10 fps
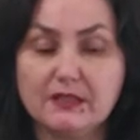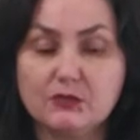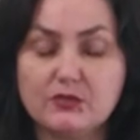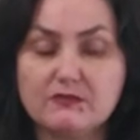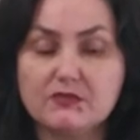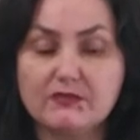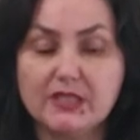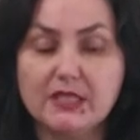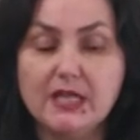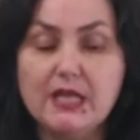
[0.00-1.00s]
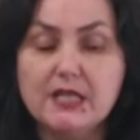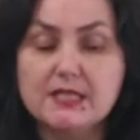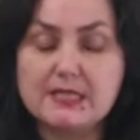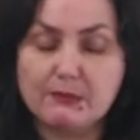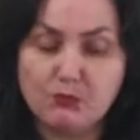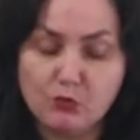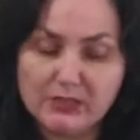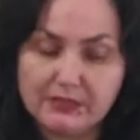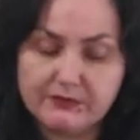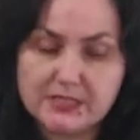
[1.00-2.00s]
да, то есть в своей
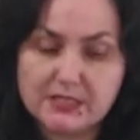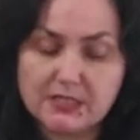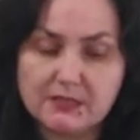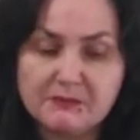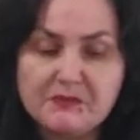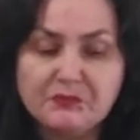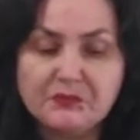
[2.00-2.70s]
заботливости,